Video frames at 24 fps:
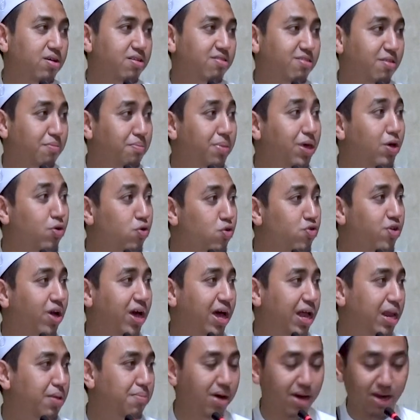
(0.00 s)
Seminggu
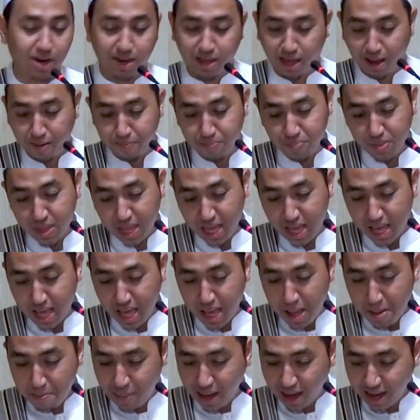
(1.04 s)
sekali makannya.
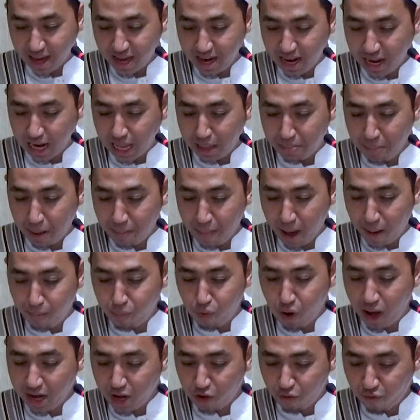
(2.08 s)
Bahkan Al-Imam
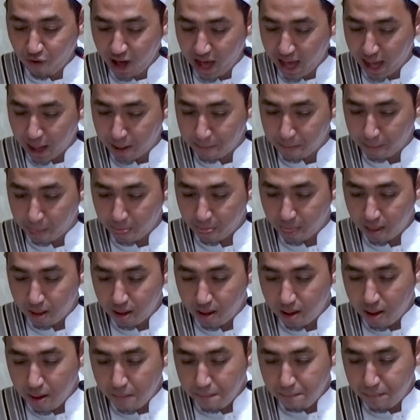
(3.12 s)
Abu Hanifah
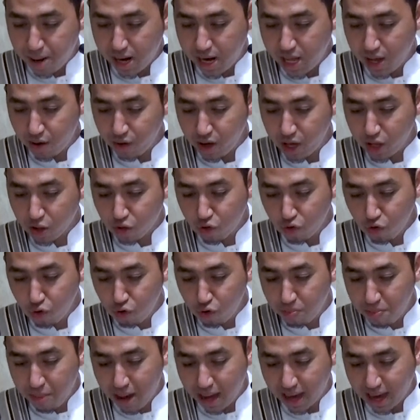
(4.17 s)
beliau
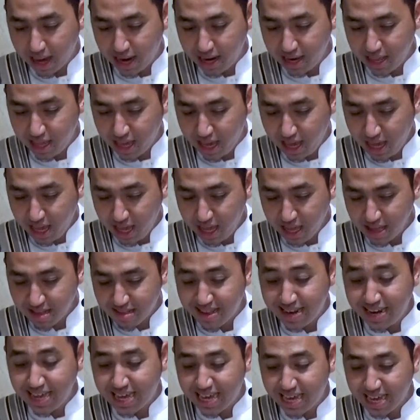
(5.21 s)
itu makannya
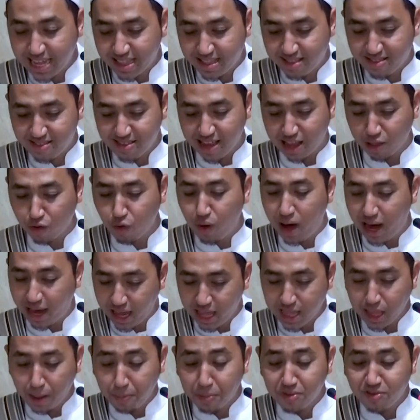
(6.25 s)
sedikit satu
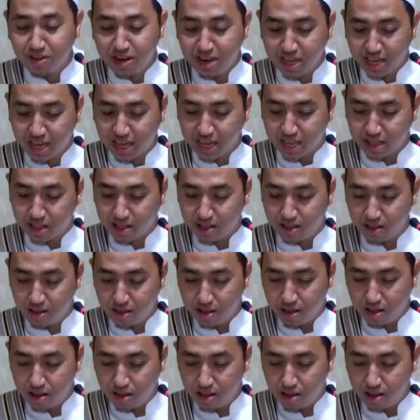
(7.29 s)
hari tapi sedikit